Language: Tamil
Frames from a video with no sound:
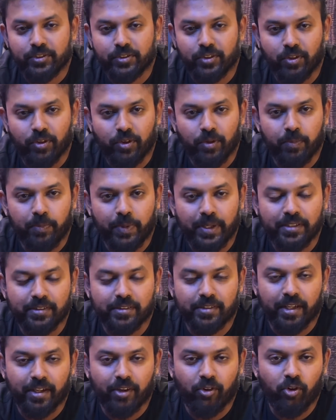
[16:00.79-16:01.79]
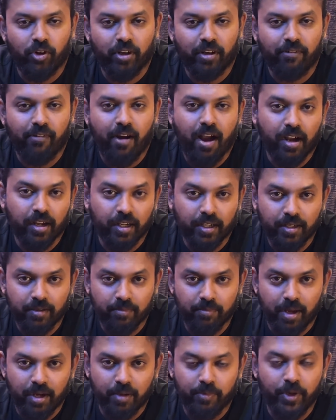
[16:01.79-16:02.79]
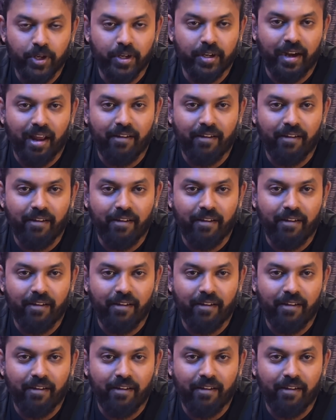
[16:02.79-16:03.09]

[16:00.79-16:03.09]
ஸோ ப்ளீஸ் எங்கள் கூட வாங்க மறுபடியும்